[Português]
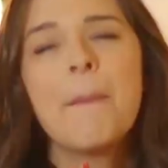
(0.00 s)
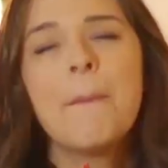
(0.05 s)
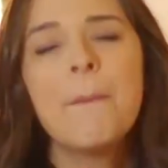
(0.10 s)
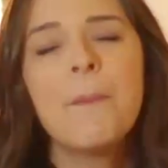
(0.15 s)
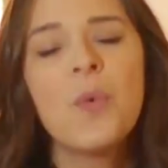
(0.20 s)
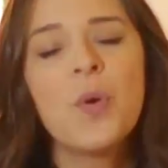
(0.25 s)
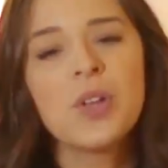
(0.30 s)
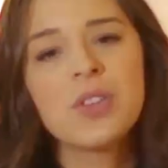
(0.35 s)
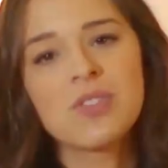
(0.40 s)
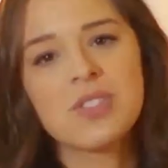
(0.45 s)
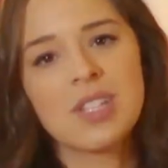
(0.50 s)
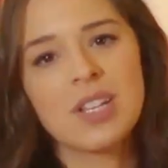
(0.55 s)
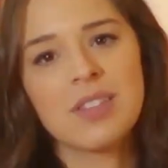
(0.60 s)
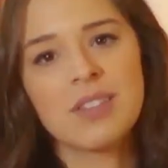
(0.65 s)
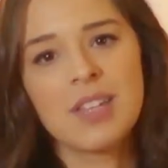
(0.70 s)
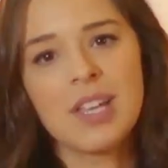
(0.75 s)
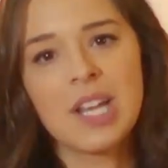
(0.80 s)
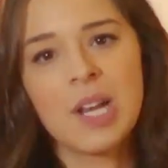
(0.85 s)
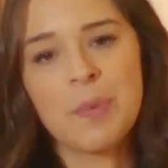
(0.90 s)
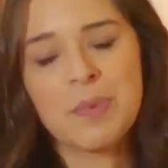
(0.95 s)
muito
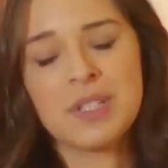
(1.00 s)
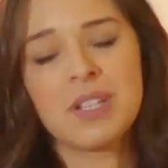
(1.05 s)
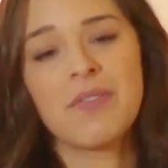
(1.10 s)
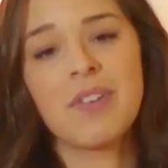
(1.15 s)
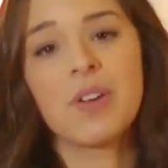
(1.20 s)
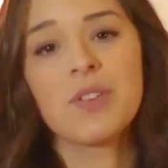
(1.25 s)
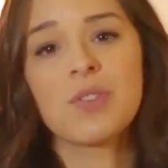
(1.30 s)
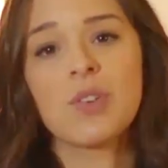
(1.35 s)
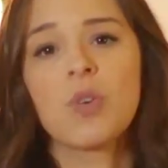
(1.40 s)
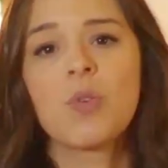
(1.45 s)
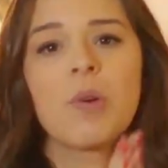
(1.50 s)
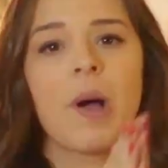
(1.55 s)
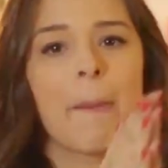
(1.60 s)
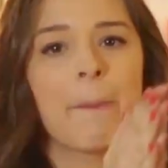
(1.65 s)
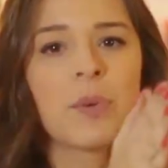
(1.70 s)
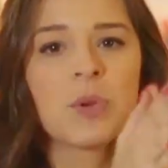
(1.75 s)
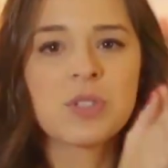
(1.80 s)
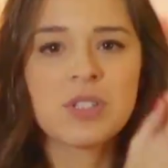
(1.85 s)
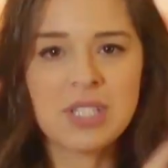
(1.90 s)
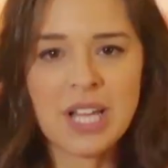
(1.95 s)
certeira, porque você vai
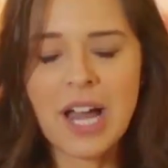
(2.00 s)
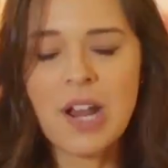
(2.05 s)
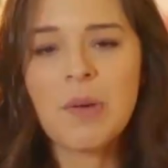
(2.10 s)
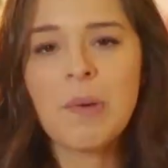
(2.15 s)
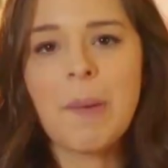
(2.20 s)
apostar